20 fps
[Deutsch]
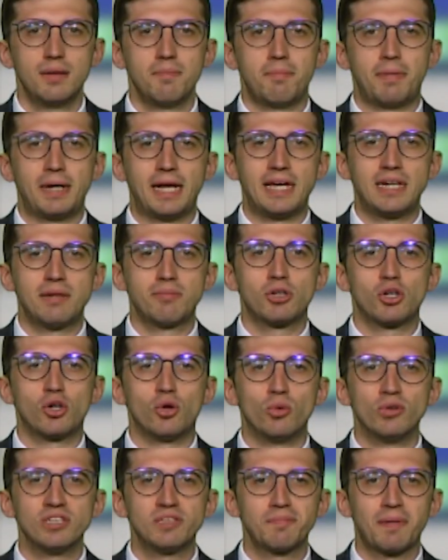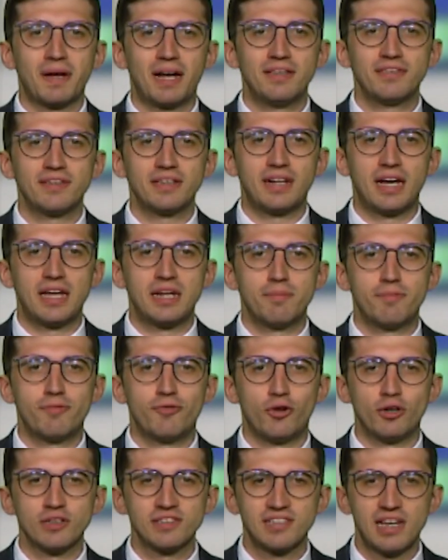Bei einem Großbrand in einem
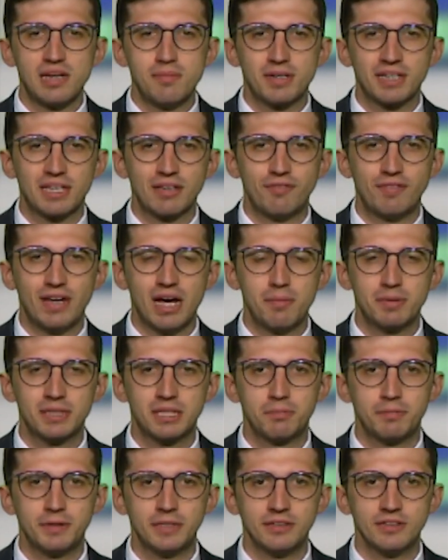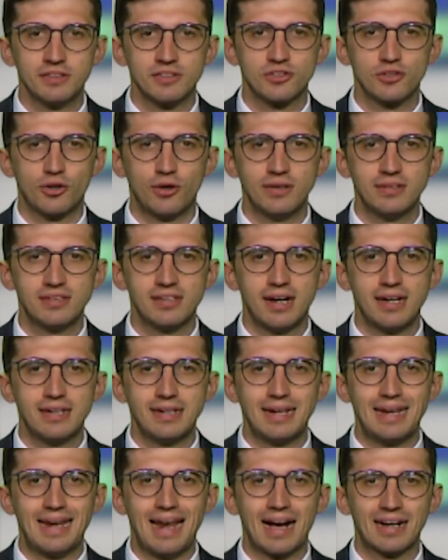Pforzheimer Gewerbegebiet ist heute
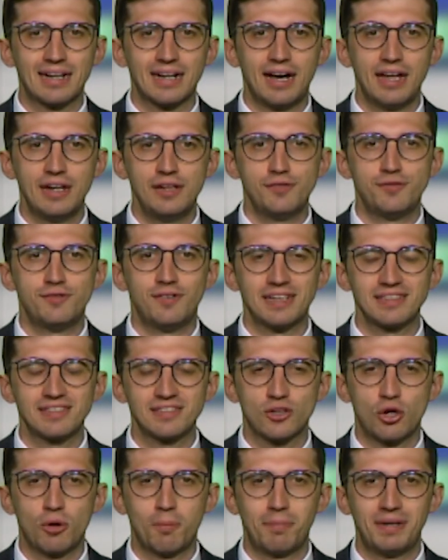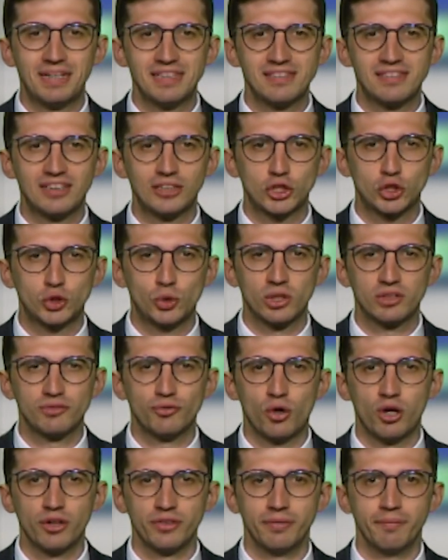eine Lagerhalle fast komplett zerstört
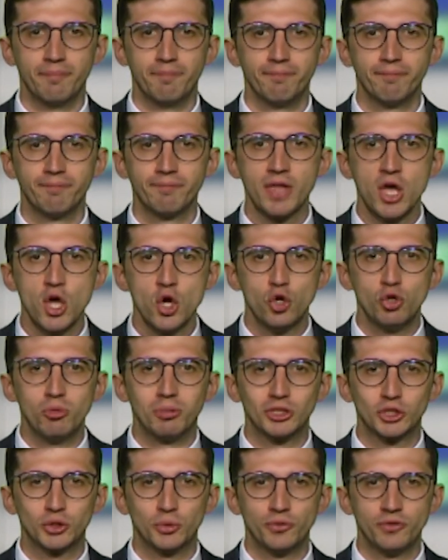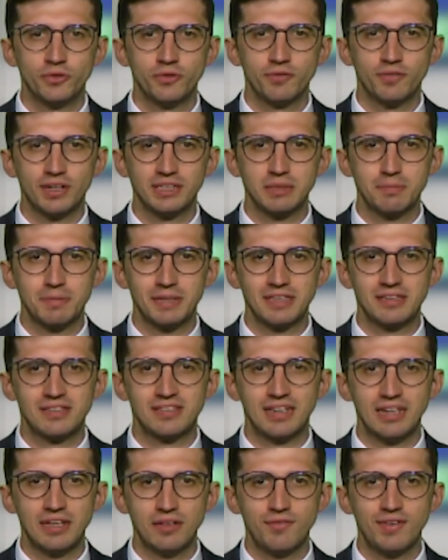worden. Über Stunden war die
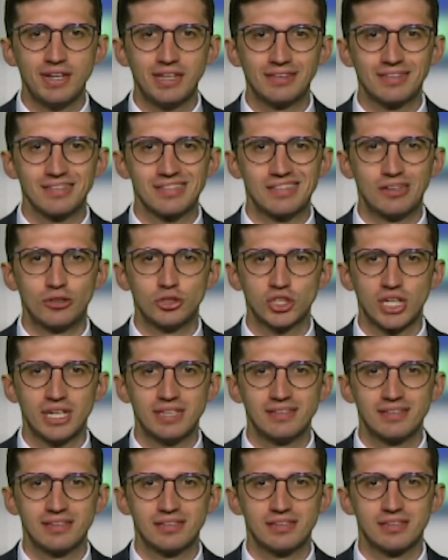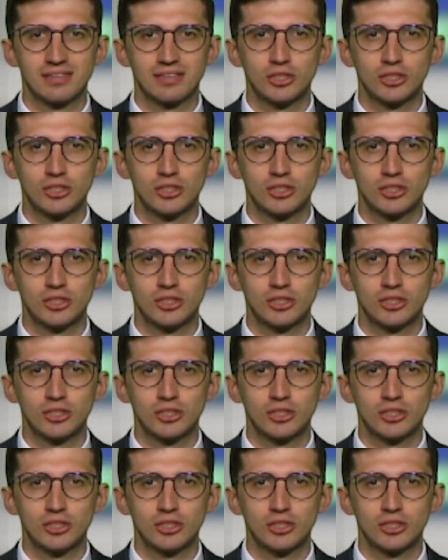B10 wegen des Löscheinsatzes